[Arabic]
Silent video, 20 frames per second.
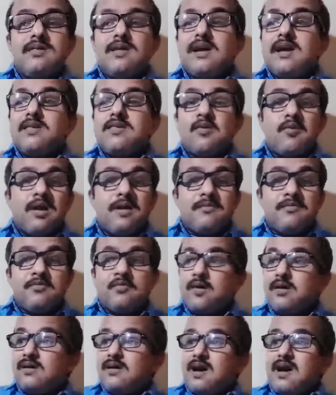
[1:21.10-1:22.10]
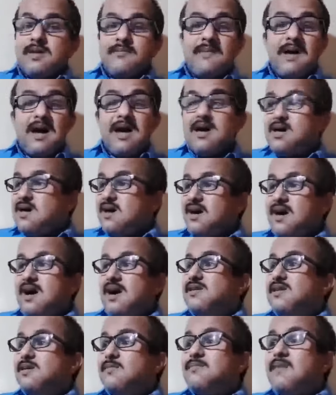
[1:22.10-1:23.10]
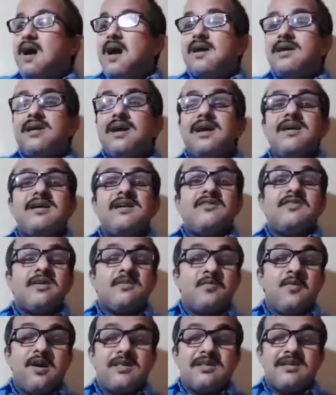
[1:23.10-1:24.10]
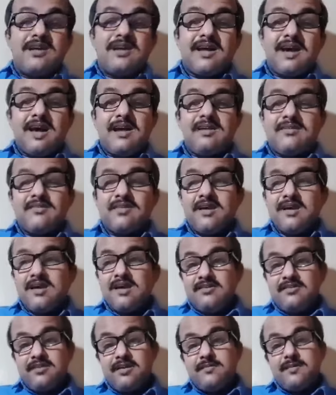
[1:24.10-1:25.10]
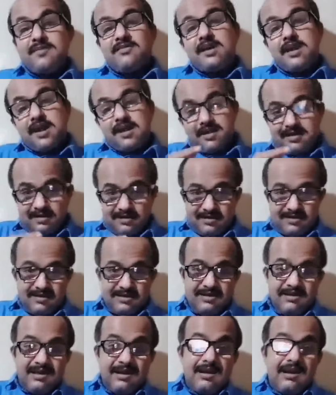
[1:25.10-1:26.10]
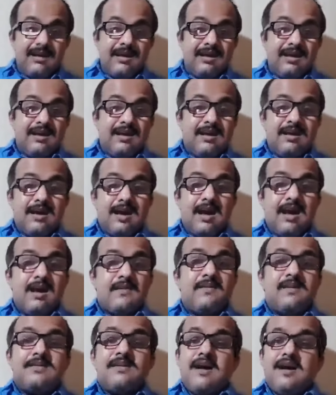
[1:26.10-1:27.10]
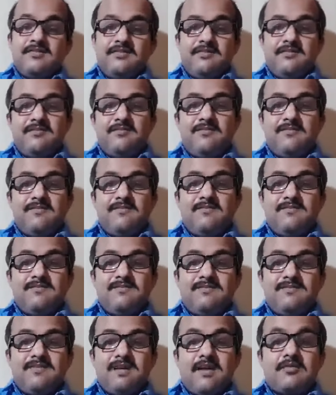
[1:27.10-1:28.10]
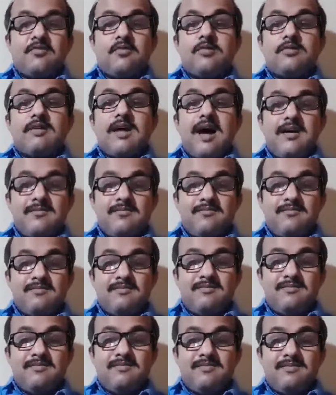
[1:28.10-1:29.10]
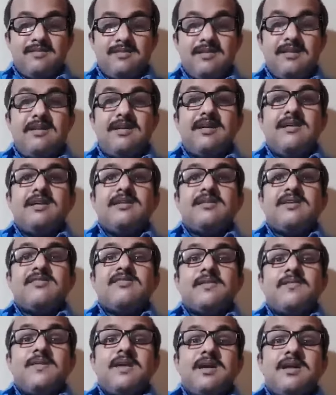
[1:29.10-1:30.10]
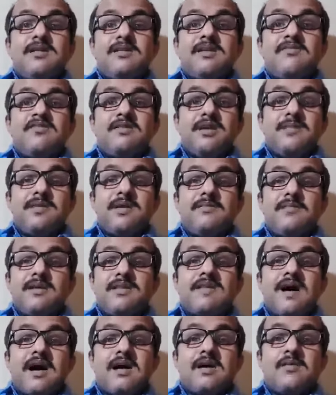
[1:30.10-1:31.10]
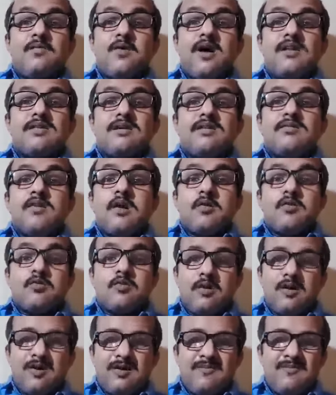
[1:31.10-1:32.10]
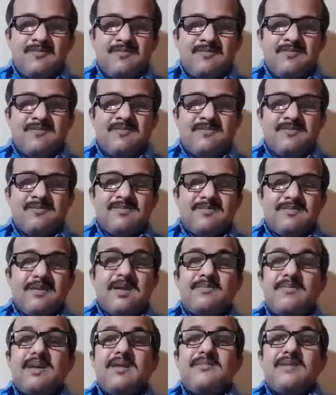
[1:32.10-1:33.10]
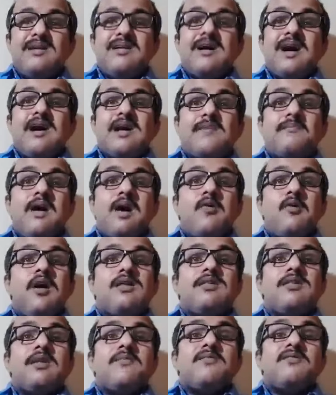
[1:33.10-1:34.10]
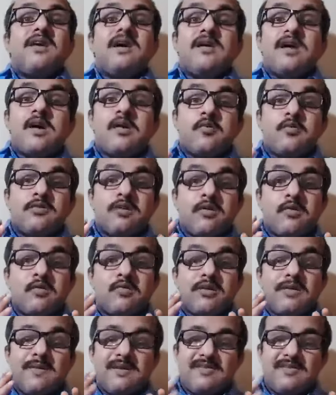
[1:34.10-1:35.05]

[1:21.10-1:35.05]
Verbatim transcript: بثلاثة وخمس والكهرباء قادر ما يخلص المواطن ينخلص زي ما السرق اللي آه، في تعز السلطة لتستفيد تجنين من ظهر المواطن تقتله بالكهرباء وحتى بسعر الروتي الروتي